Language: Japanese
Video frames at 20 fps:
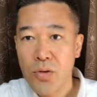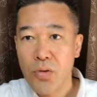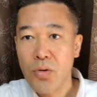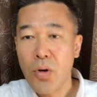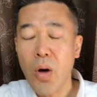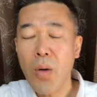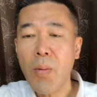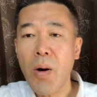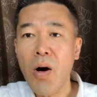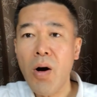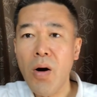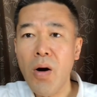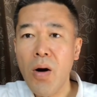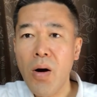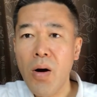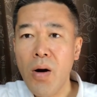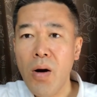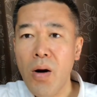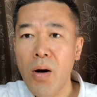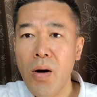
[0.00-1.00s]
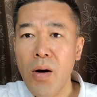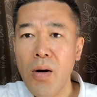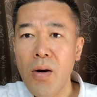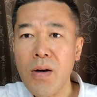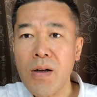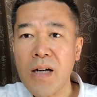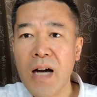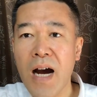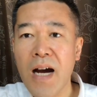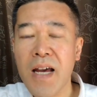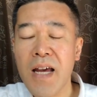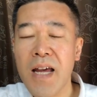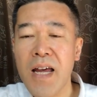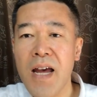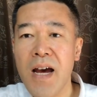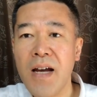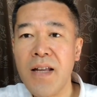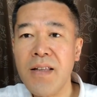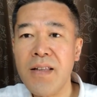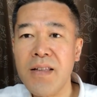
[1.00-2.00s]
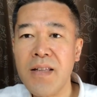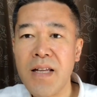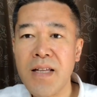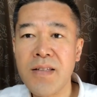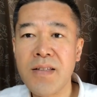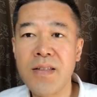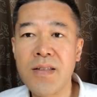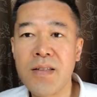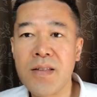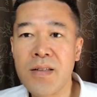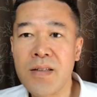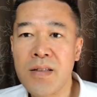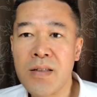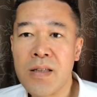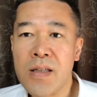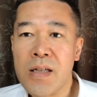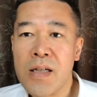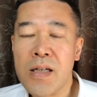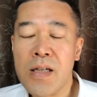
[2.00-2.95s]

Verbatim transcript: どうも影やんです